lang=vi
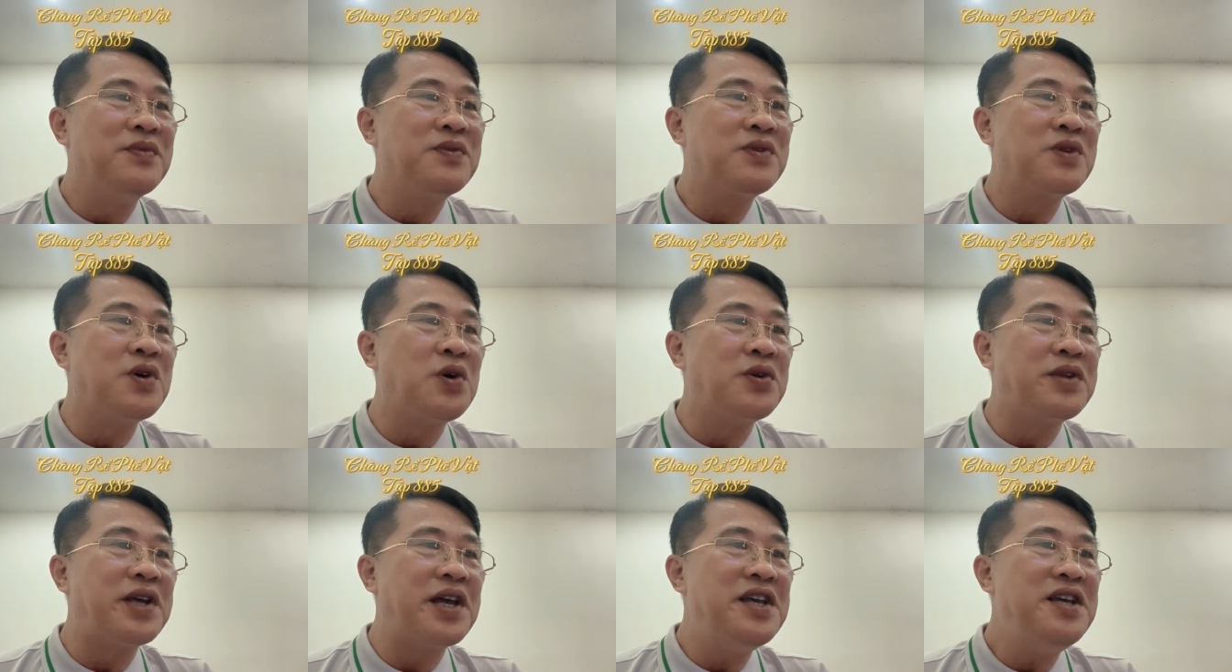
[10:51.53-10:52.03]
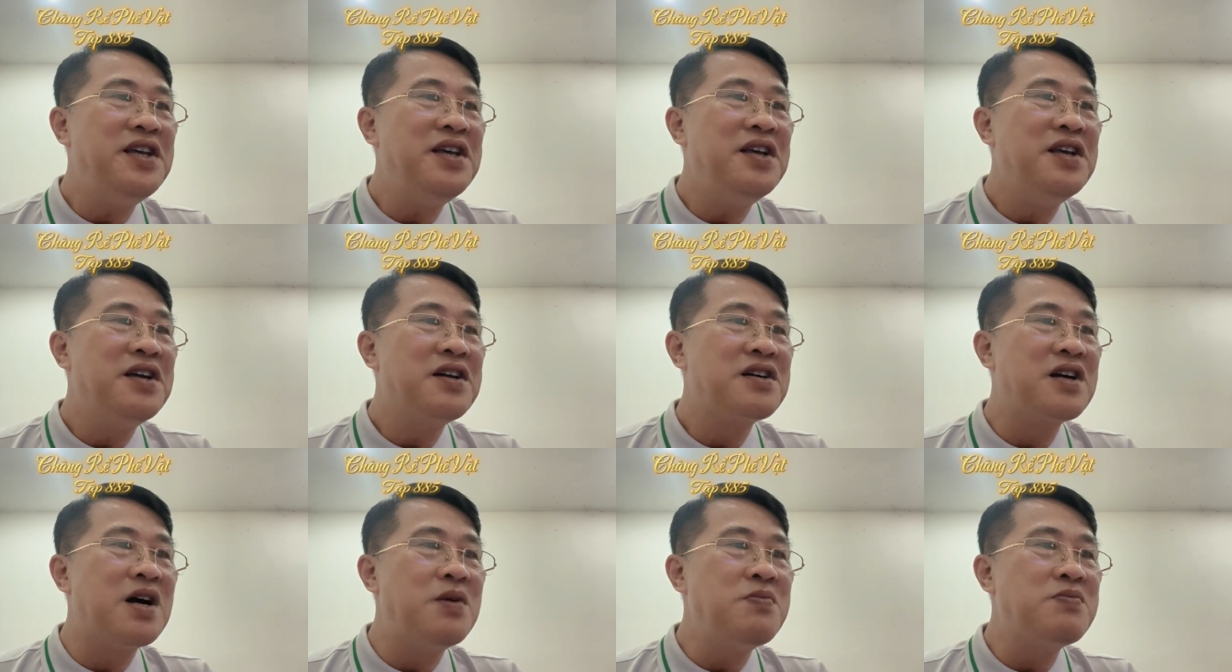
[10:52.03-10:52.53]
Tôi thấy
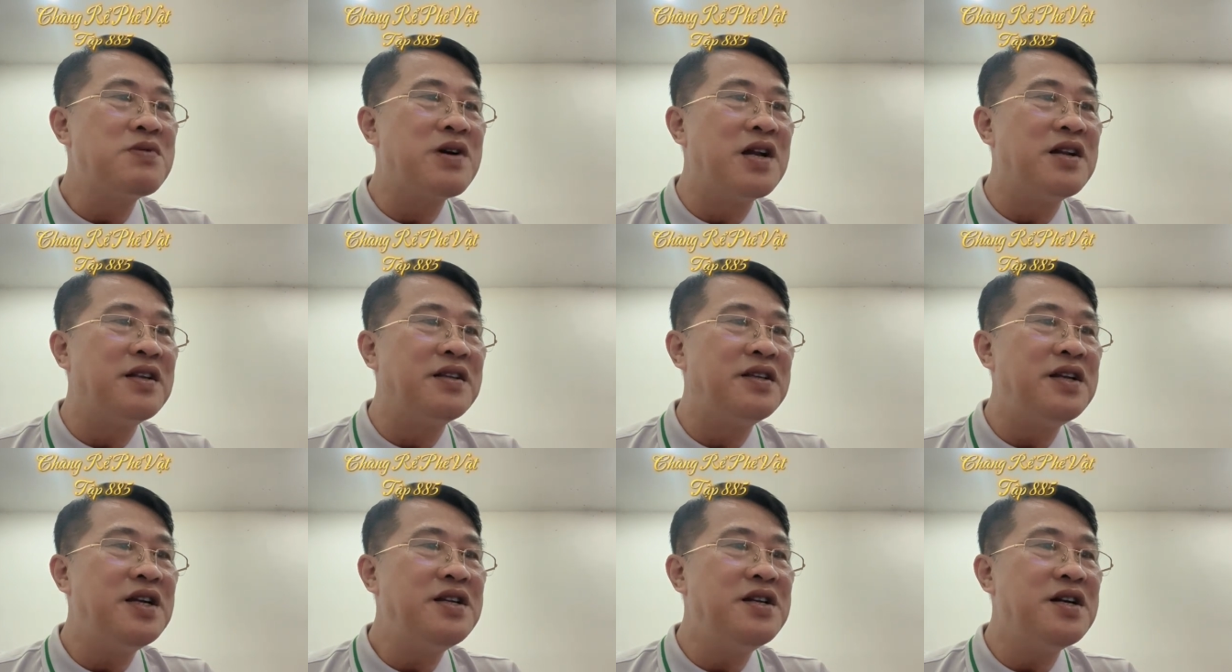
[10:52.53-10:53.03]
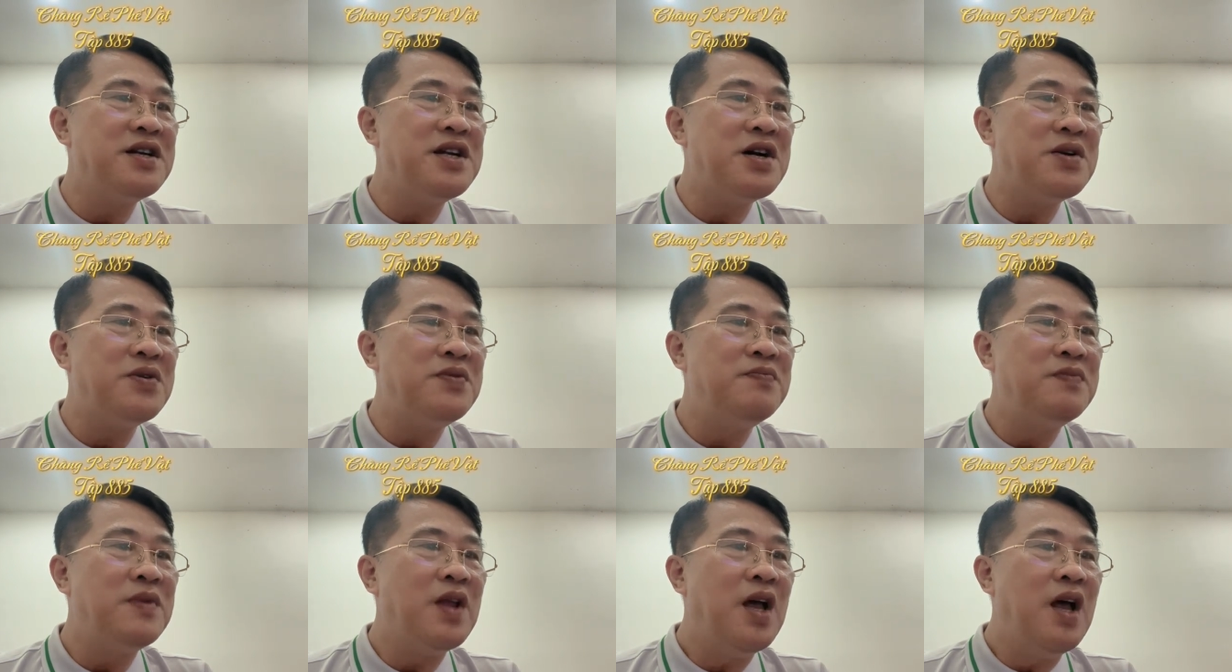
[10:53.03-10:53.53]
không cần thiết nữa
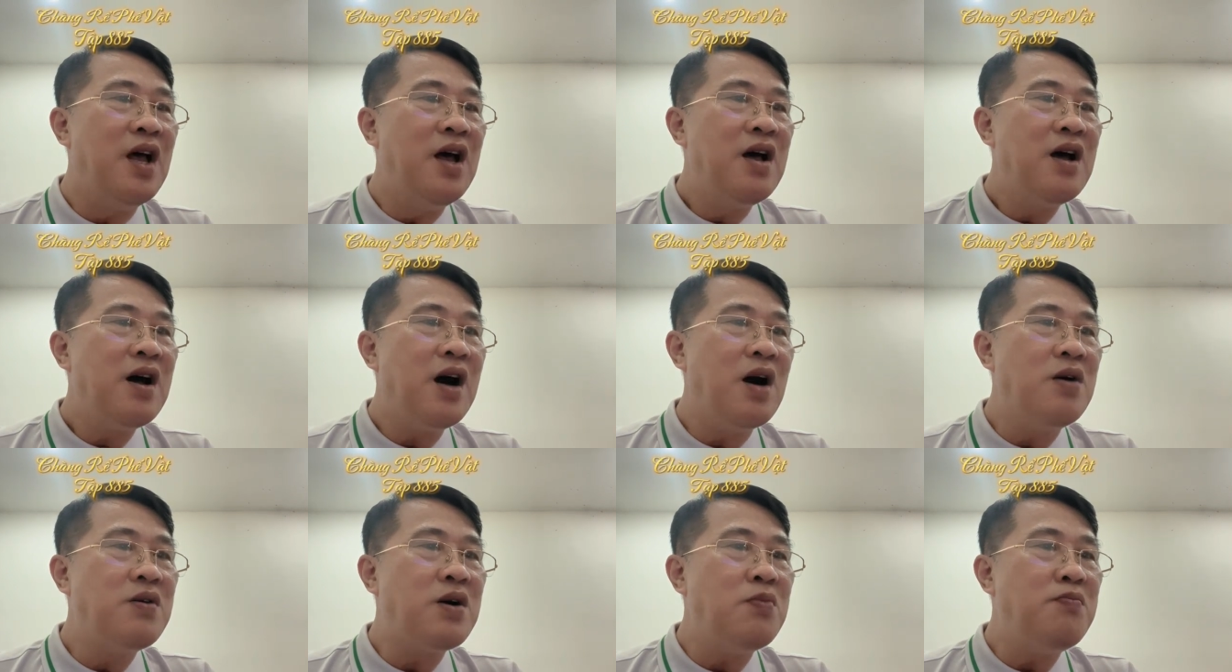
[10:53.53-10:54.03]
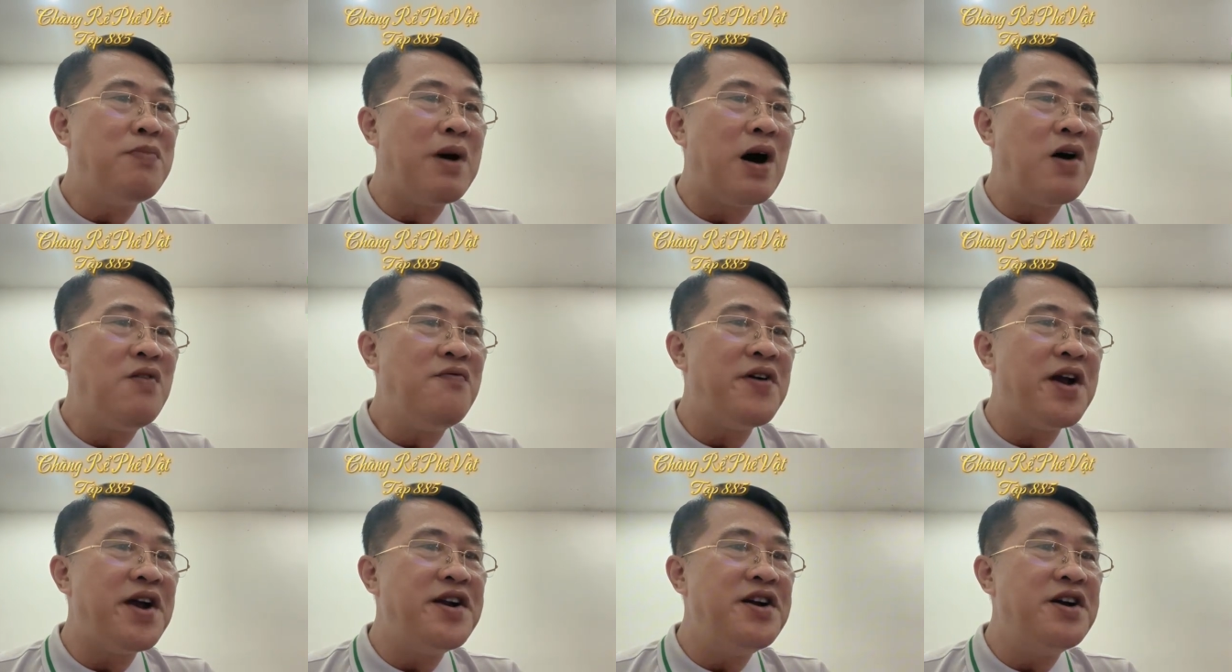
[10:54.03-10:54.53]
đâu. Ông không bảo
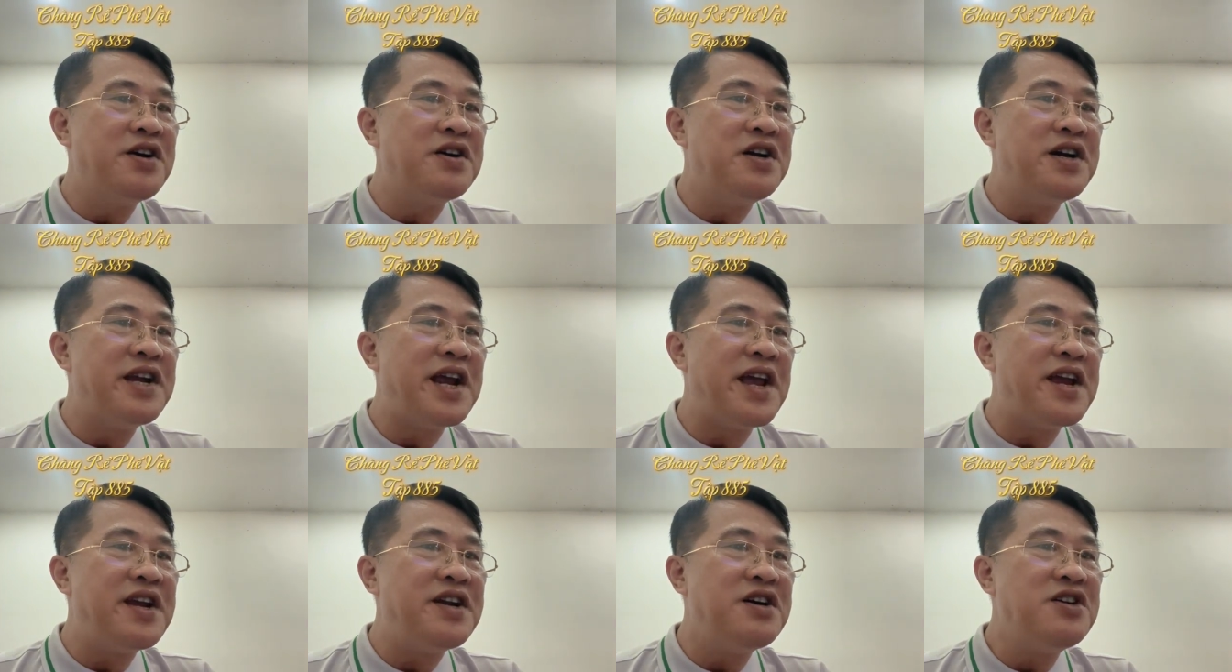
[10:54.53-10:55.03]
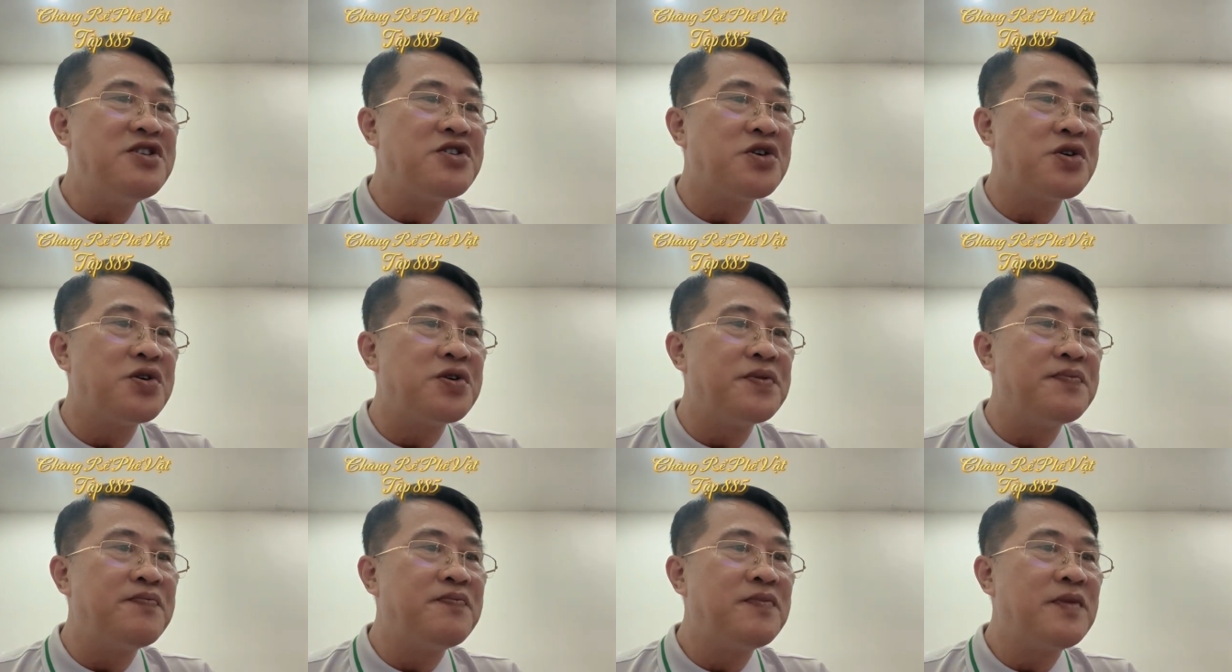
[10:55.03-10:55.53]
vệ được người này nữa rồi.